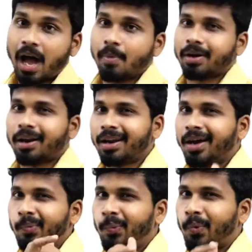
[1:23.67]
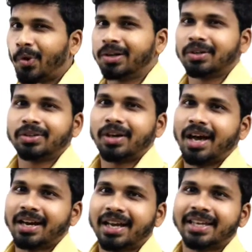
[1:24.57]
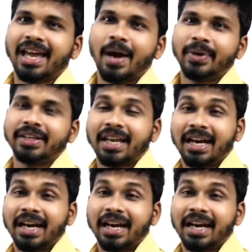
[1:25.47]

அப்புறம் நல்லா போட்டுட்டும் ஆடுறாங்க அப்படின்னு தான்